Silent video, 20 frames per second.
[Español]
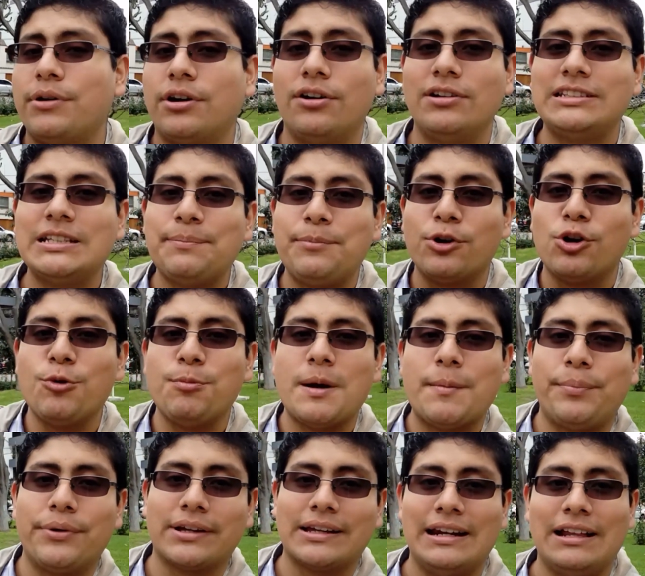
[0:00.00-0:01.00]
Pero no se
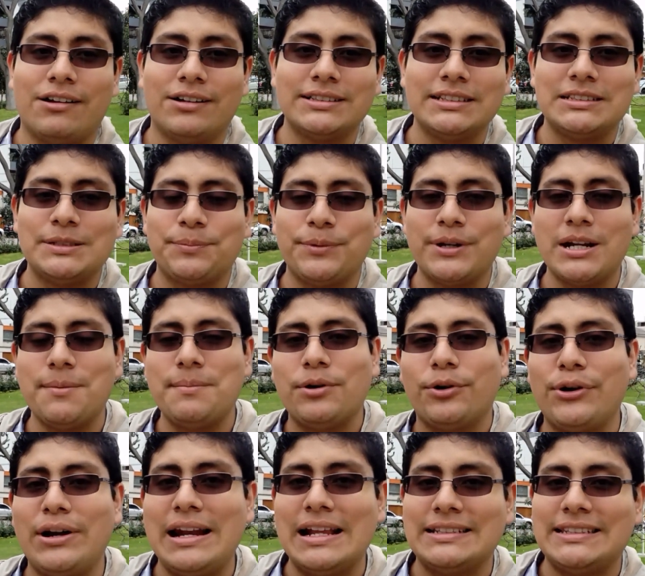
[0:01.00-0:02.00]
preocupen porque la cosa se pone
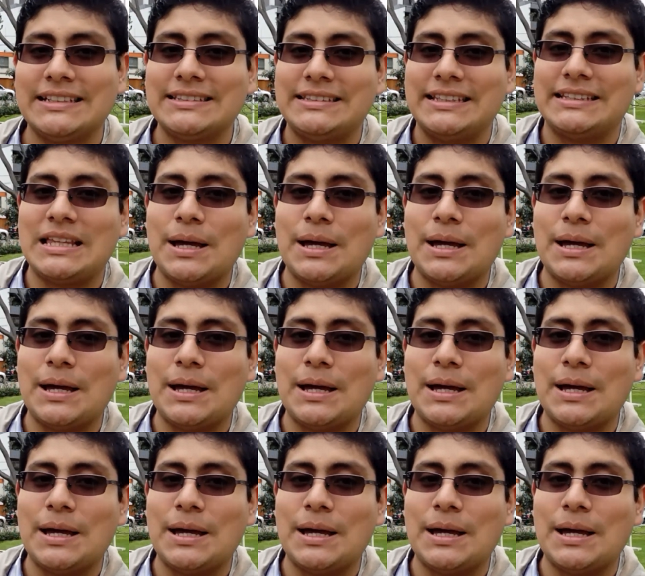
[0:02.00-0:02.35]
mejor en la sexta